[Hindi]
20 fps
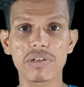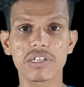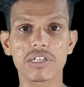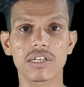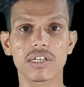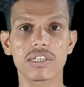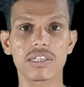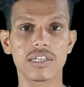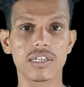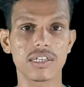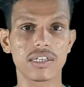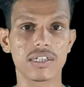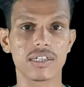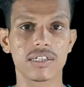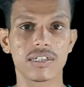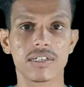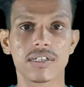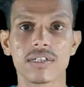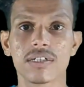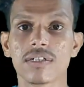ओपन करते
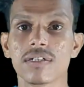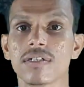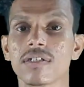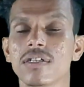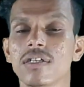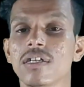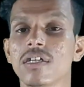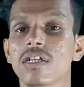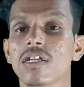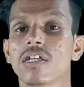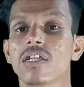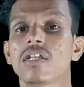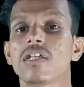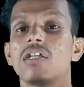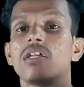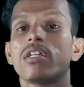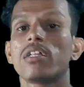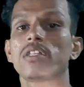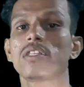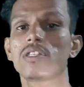हैं
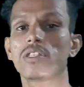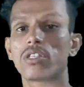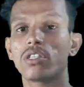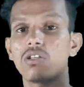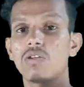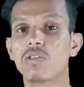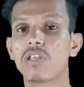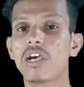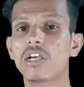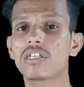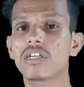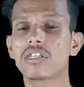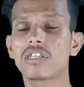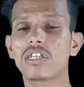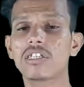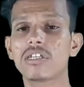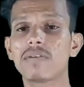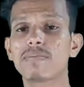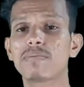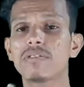तो देख
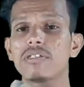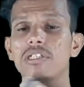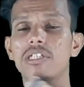सकते हैं जब